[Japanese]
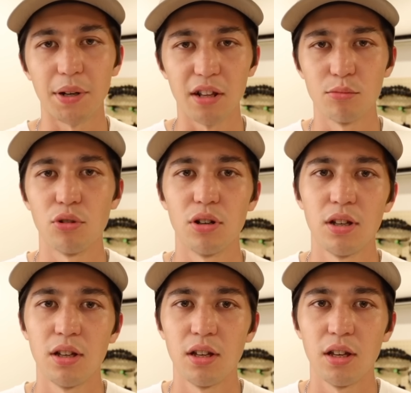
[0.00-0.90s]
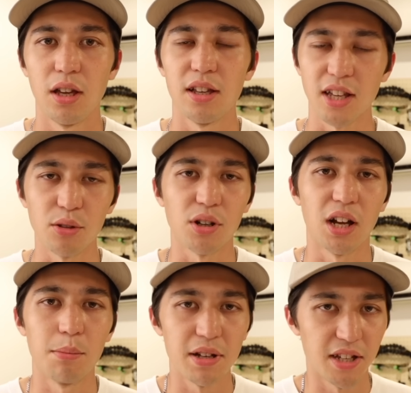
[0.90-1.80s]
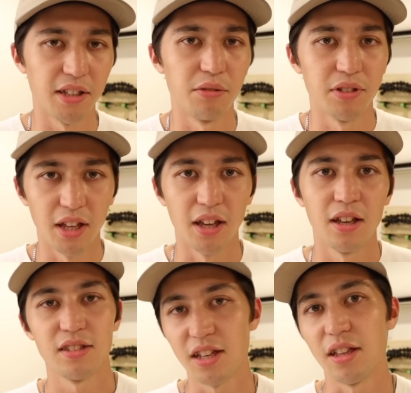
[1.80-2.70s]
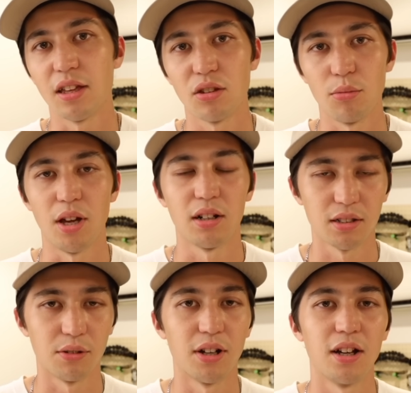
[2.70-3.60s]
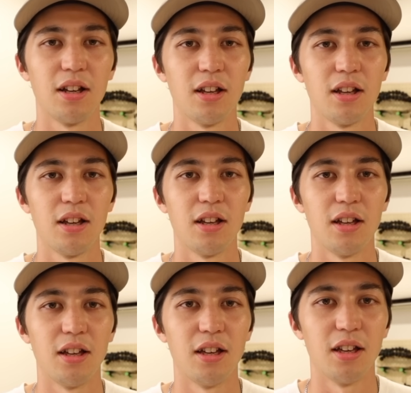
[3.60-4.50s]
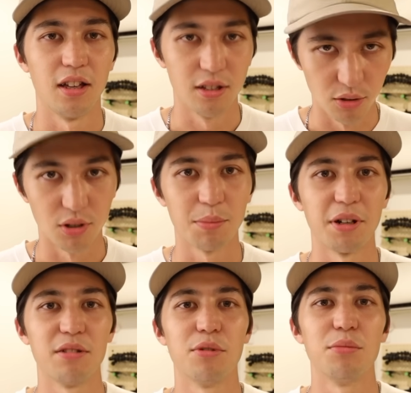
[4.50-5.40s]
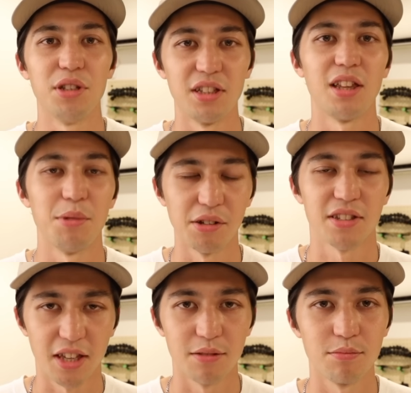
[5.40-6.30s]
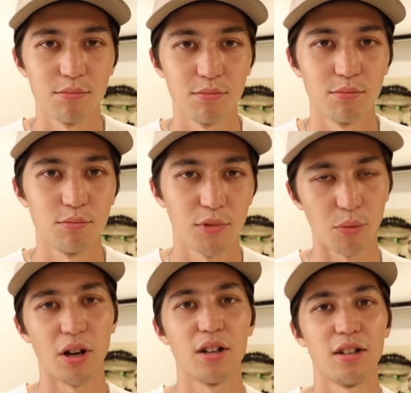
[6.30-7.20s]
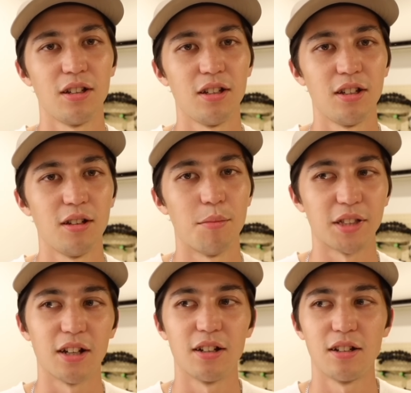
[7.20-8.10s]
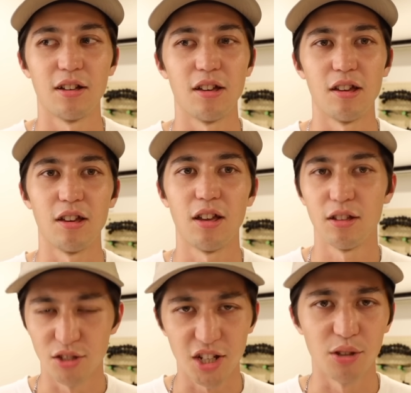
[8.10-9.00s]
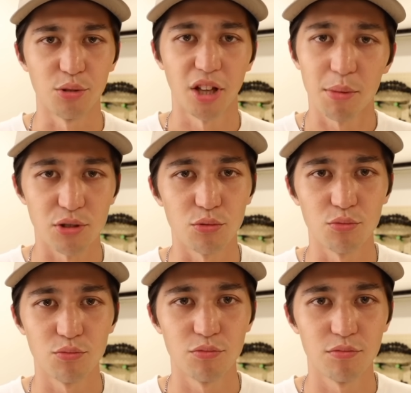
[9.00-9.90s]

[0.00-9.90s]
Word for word: パレルも、えー、サイトから販売されてるんで、ぜひね、興味ある方は、えー、そのアパレルも見に行ってみてください。では、また、えー、次回の動画で会いましょう。